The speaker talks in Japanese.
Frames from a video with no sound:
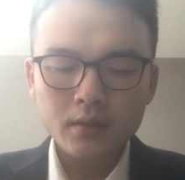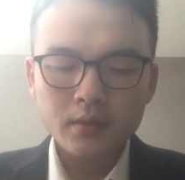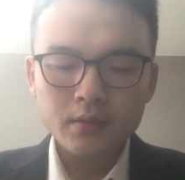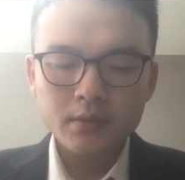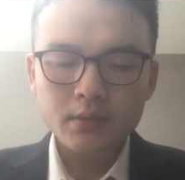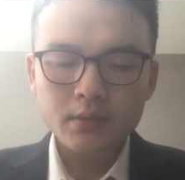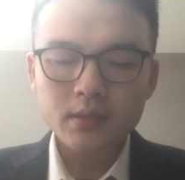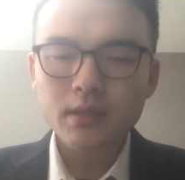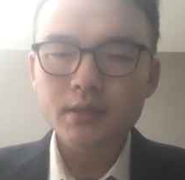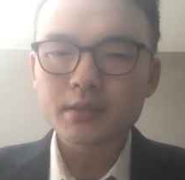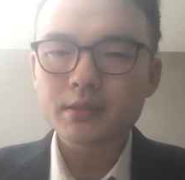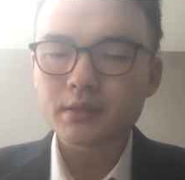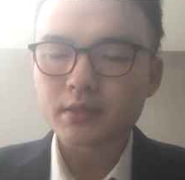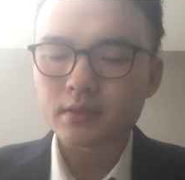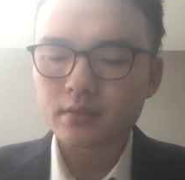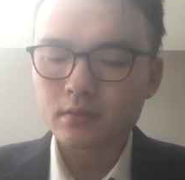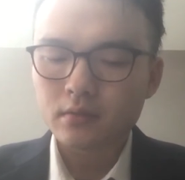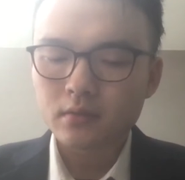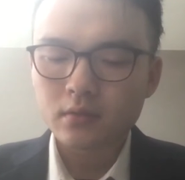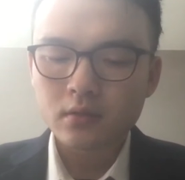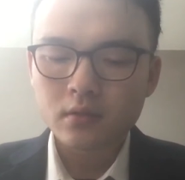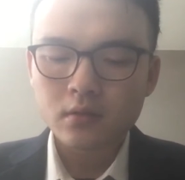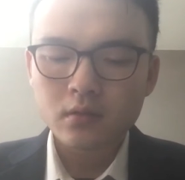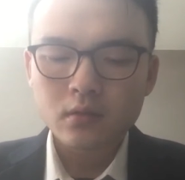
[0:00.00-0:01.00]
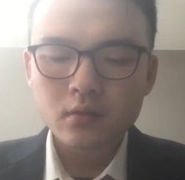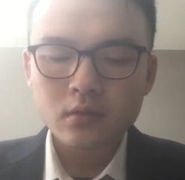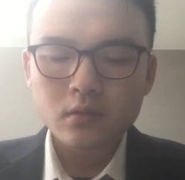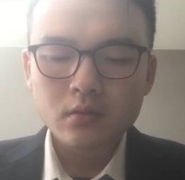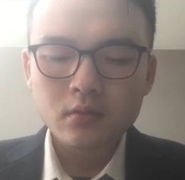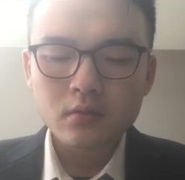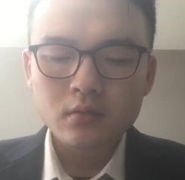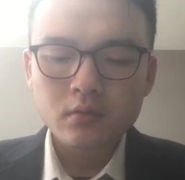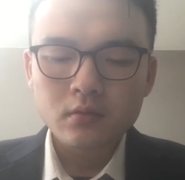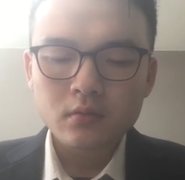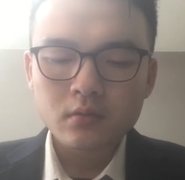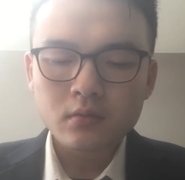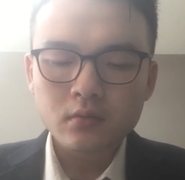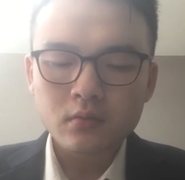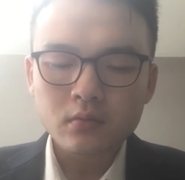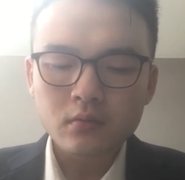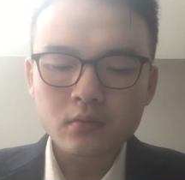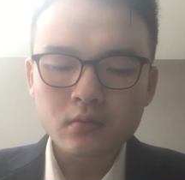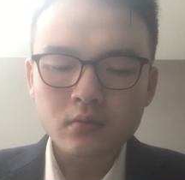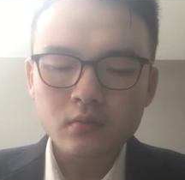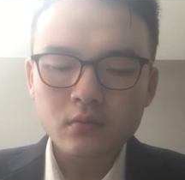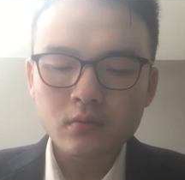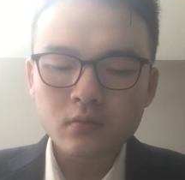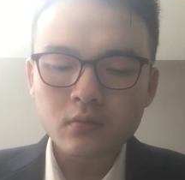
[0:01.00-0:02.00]
しかし、
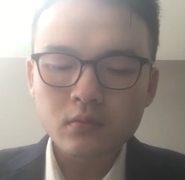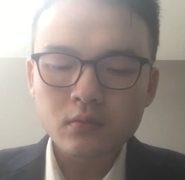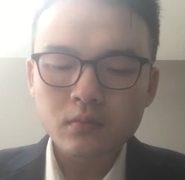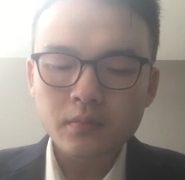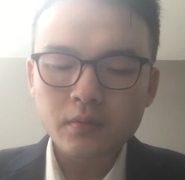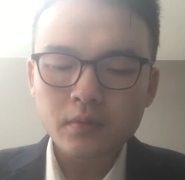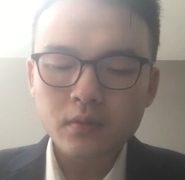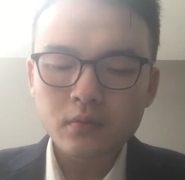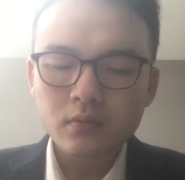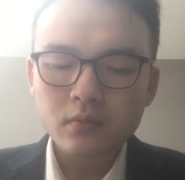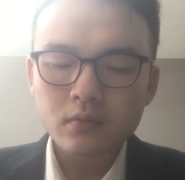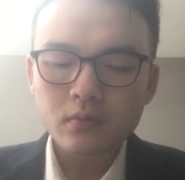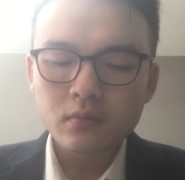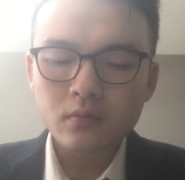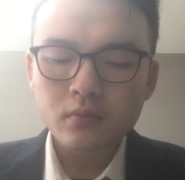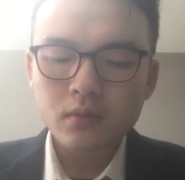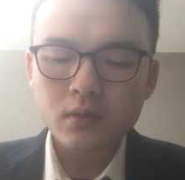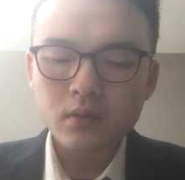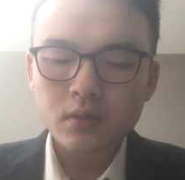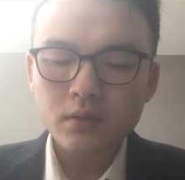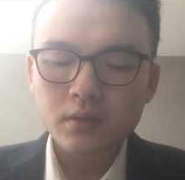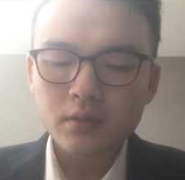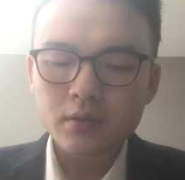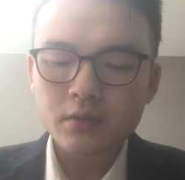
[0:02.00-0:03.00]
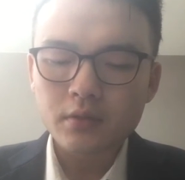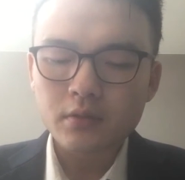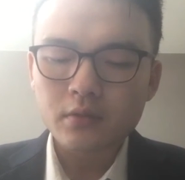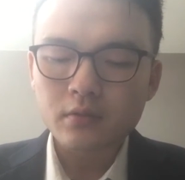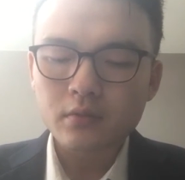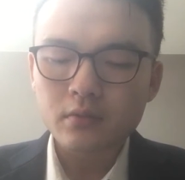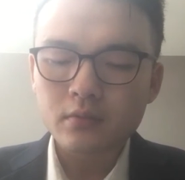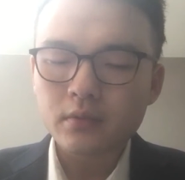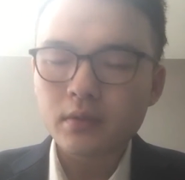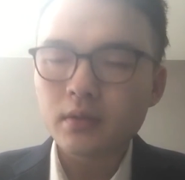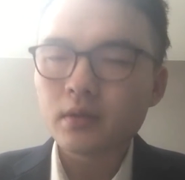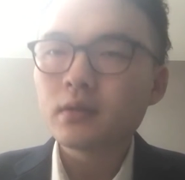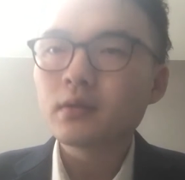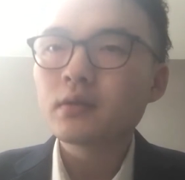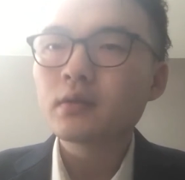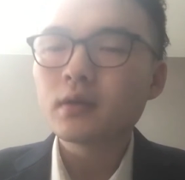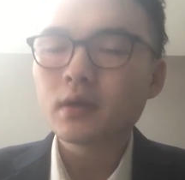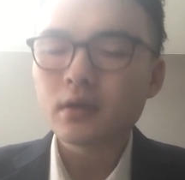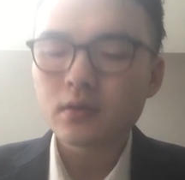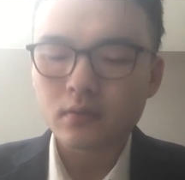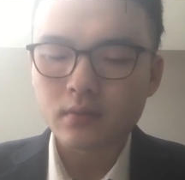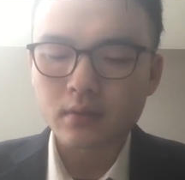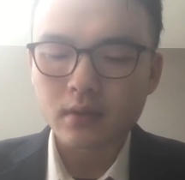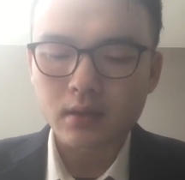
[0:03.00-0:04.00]
グローバルな急展
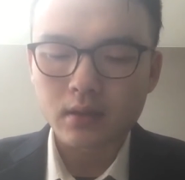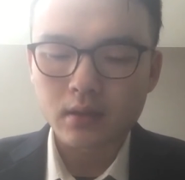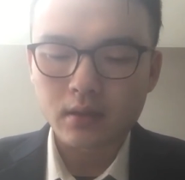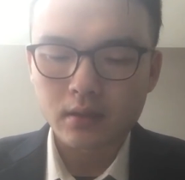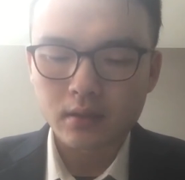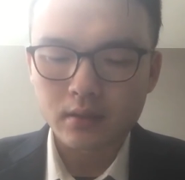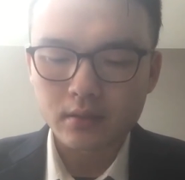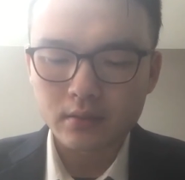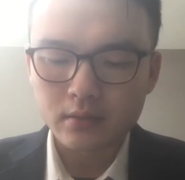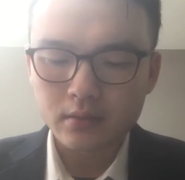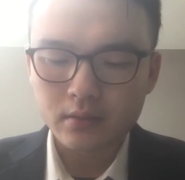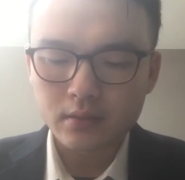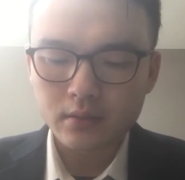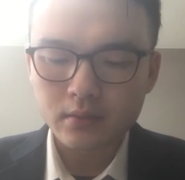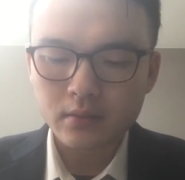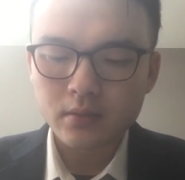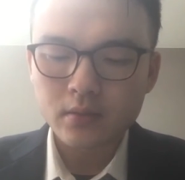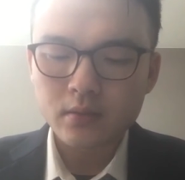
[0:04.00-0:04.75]
開の中に、